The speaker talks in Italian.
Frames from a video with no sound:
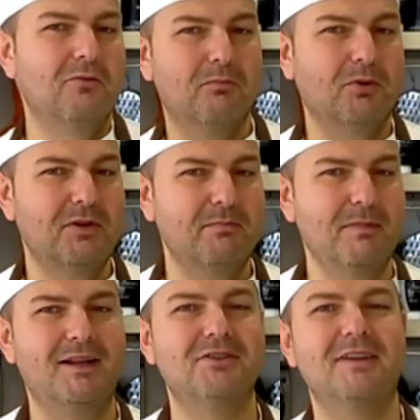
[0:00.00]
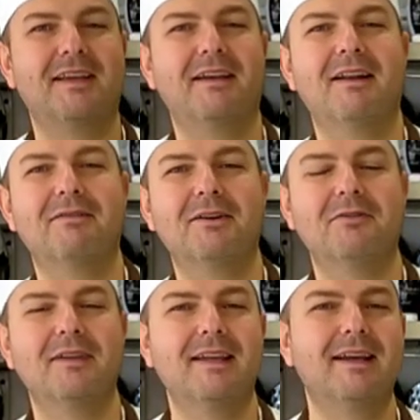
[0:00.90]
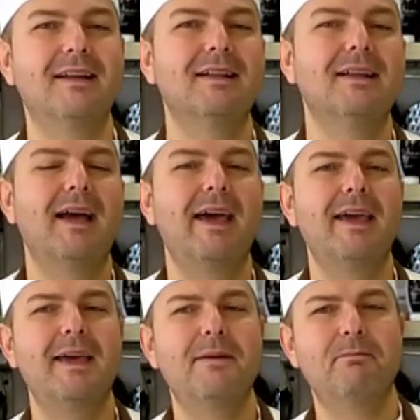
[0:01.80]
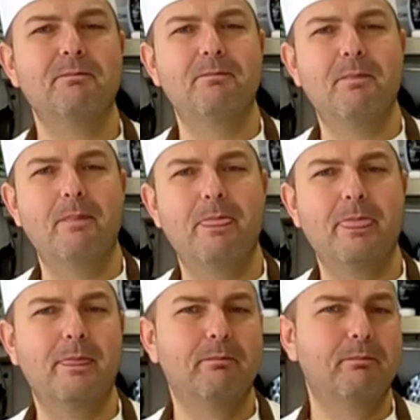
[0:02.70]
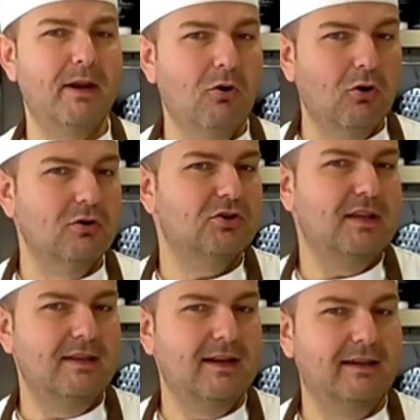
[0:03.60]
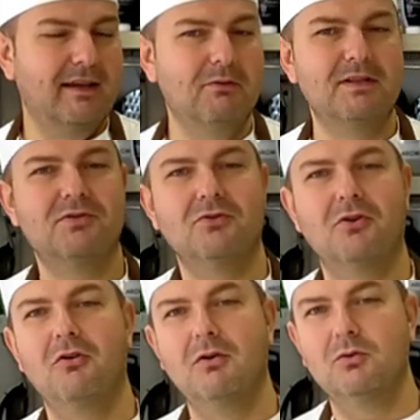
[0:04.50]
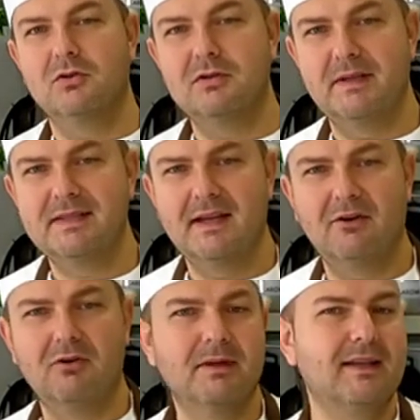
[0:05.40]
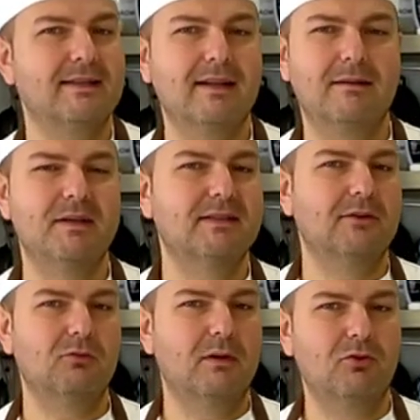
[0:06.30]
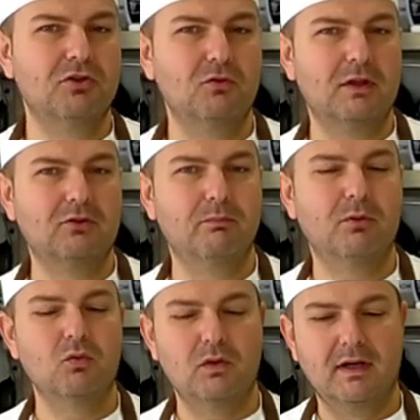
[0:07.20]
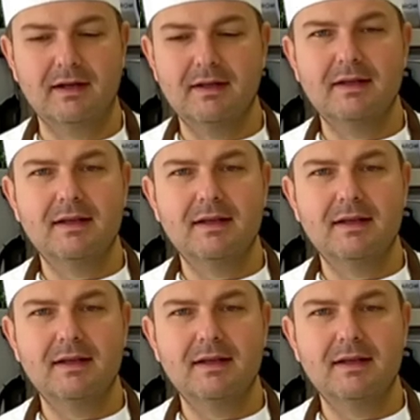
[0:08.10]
un po' di immagini che ve la fanno vedere. E, ehm, però c'è da dire anche questo, ho voluto spezzarlo perché sarebbe stata una procedura troppo lunga.